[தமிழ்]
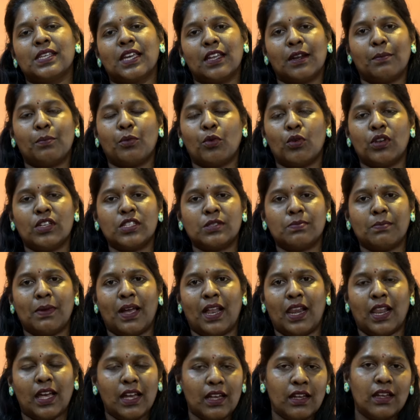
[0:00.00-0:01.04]
செய்கிற போலீஸ்
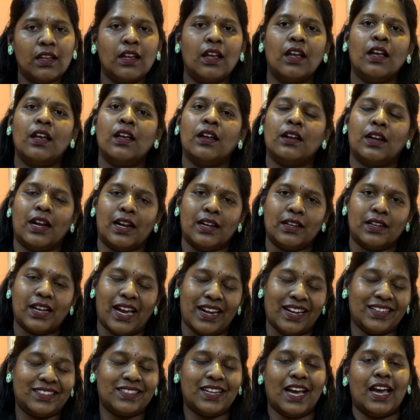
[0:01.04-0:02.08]
மேலே கண்
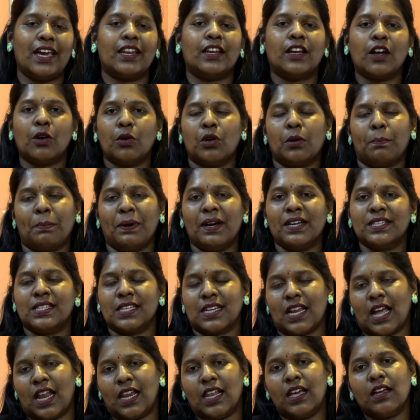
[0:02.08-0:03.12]
கரெக்டாக இருக்க ஒரு
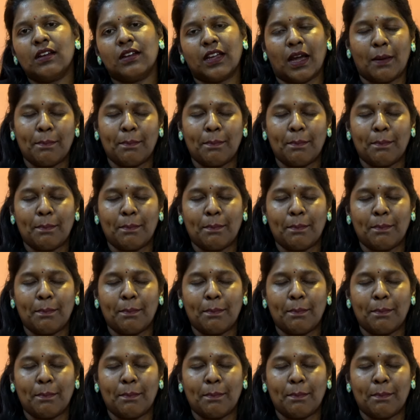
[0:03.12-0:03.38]
பர்சனால்